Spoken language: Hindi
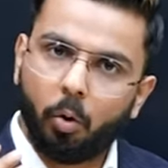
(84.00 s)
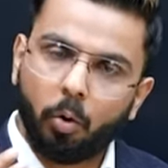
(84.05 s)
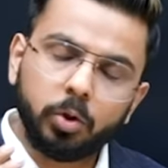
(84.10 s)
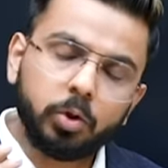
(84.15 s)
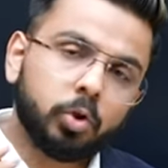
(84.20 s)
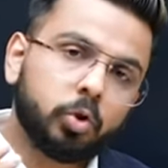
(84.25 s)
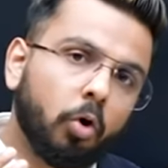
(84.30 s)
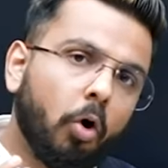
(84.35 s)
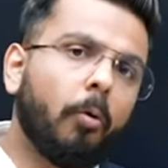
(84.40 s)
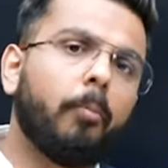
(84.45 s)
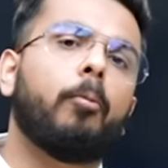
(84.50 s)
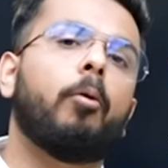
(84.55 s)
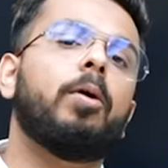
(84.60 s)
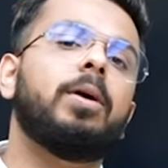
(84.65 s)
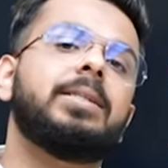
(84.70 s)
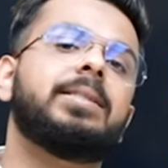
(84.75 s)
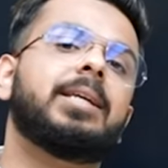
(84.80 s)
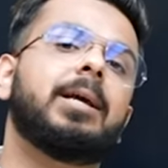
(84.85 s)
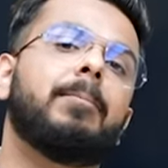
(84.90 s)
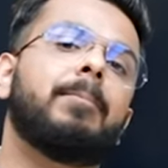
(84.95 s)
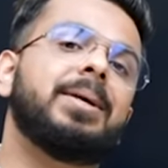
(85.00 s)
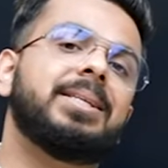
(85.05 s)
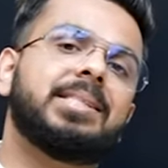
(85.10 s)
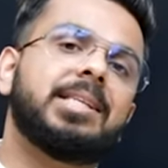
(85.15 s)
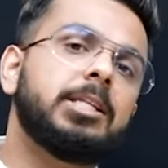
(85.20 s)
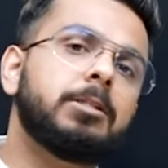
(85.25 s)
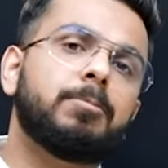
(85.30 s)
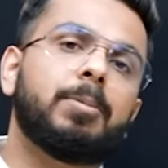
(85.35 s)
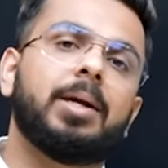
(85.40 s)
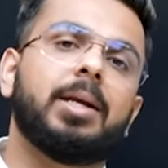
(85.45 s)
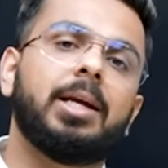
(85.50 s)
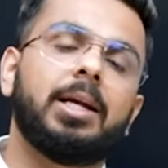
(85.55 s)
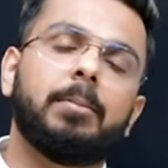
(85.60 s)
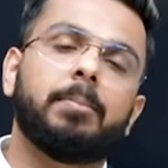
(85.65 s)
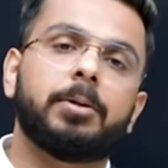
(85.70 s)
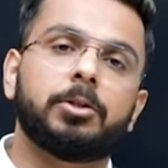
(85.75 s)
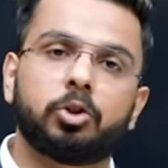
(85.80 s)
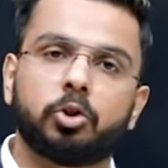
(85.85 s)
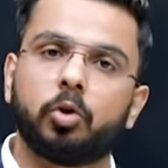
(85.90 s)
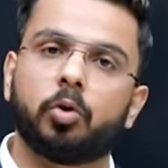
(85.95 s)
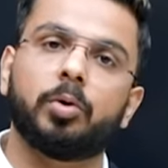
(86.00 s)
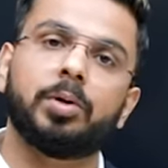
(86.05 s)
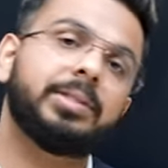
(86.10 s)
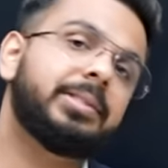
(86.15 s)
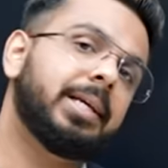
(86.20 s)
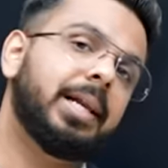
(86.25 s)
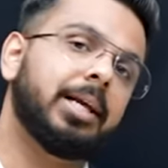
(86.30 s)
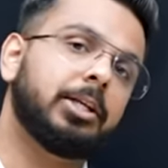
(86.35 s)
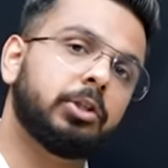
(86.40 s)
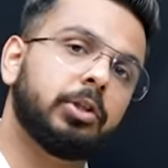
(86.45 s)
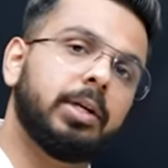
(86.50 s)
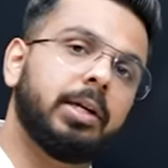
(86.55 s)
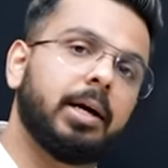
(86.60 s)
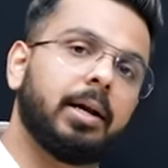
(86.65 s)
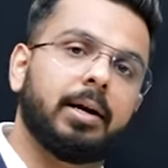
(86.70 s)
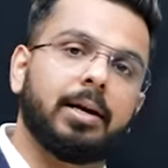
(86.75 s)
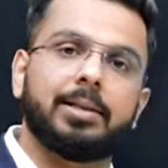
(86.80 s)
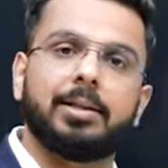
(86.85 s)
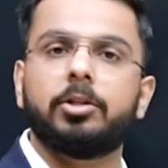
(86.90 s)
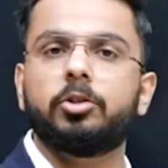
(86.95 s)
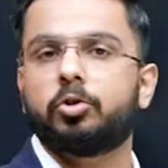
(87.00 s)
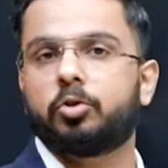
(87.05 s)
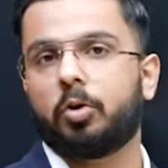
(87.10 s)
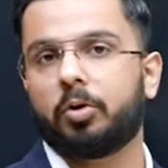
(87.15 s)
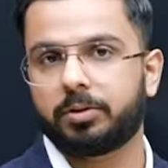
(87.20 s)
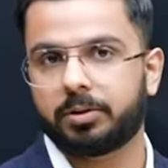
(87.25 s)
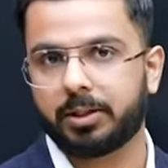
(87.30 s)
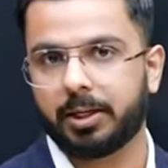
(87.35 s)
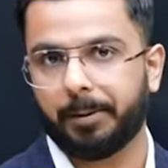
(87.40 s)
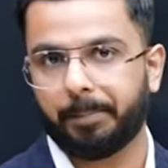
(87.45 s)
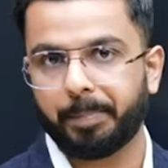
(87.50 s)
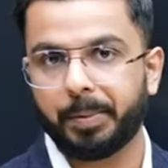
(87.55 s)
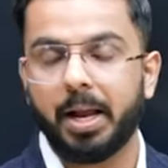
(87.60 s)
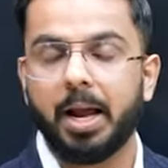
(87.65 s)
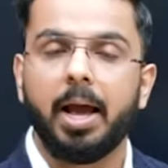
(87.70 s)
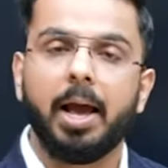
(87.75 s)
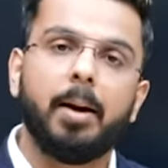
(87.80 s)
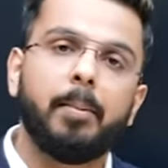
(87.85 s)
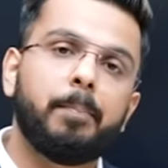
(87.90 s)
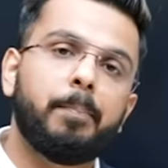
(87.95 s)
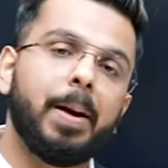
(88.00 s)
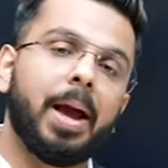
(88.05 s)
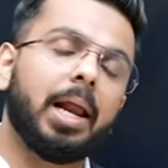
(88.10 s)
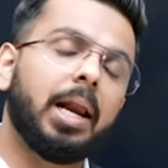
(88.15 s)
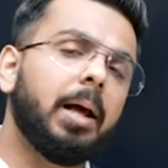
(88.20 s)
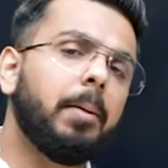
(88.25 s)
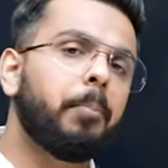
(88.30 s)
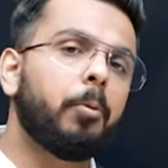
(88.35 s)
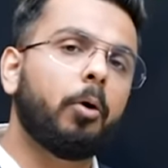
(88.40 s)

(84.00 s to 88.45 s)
उन दो पॉइंट्स के बेसिस पर ही इन बच्चों को सिलेक्शन करना था स्टॉक्स का पहला